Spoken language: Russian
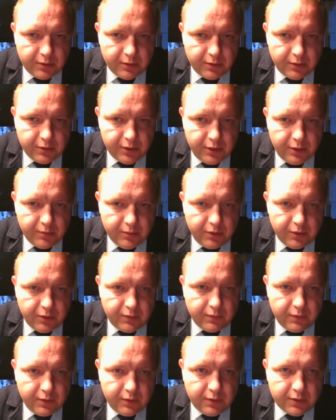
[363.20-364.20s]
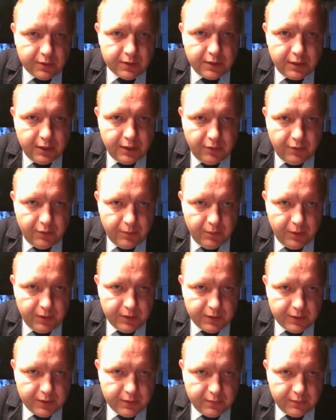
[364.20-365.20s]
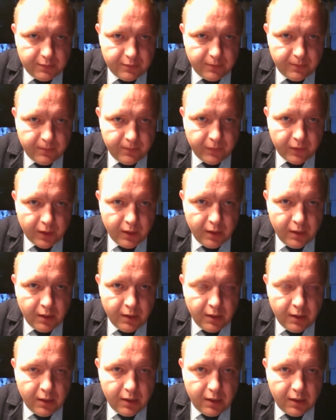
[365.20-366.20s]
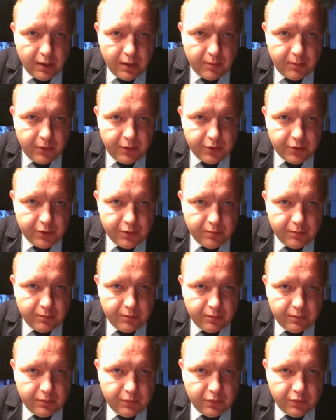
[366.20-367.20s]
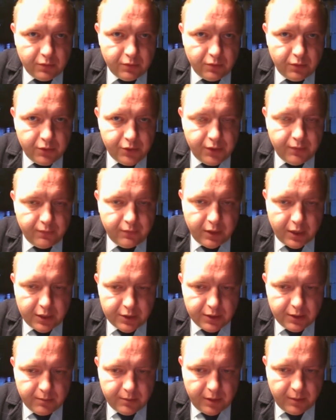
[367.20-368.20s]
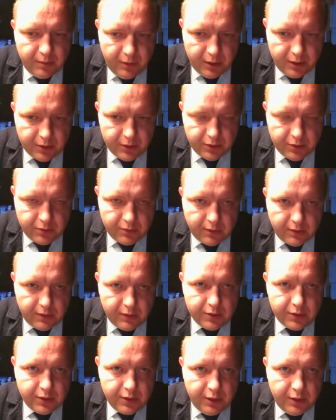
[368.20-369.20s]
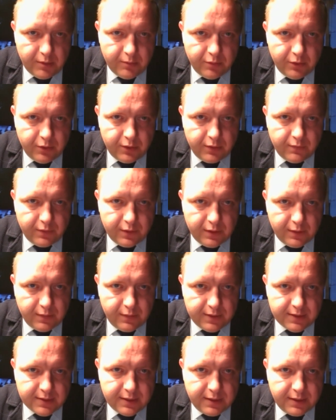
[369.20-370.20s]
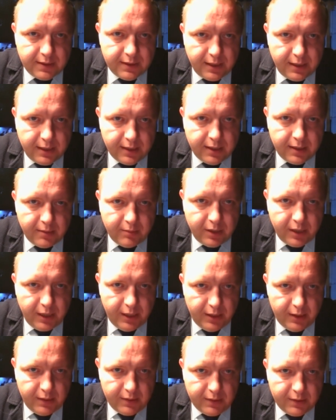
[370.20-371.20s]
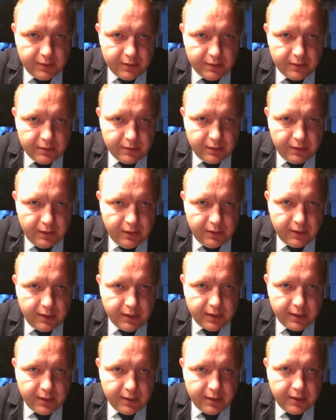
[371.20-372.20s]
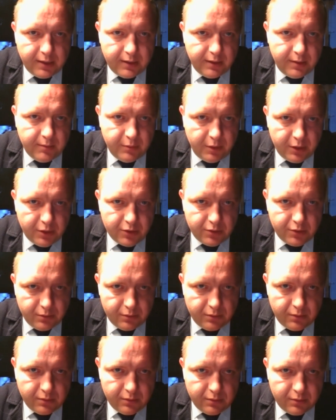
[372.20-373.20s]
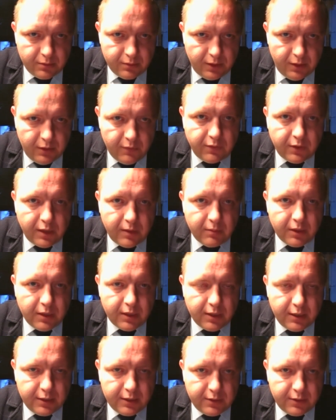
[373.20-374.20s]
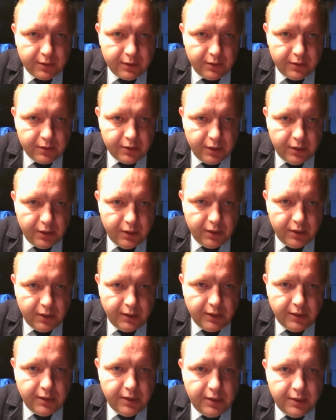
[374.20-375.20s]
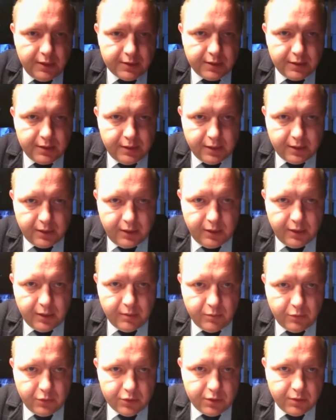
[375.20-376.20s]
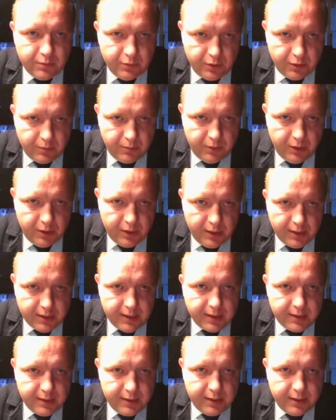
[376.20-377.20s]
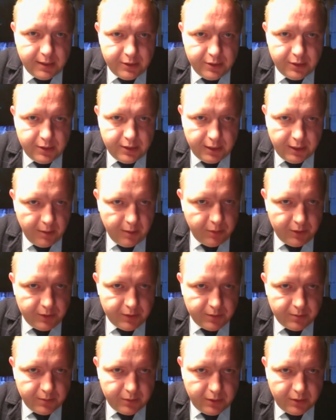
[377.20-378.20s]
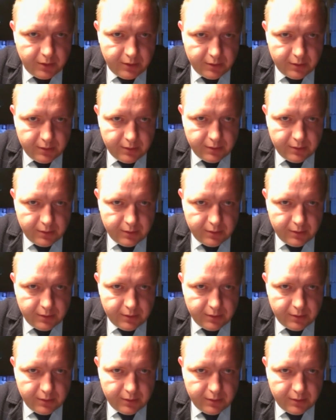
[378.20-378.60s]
то разрешение будет выдаваться на 9 месяцев. Причем, ну, очень важный момент, что разрешение будет выдаваться на габарит и на конкретный маршрут. И в рамках этого разрешения единицы техники можно будет менять как тягачи, так и прицепные.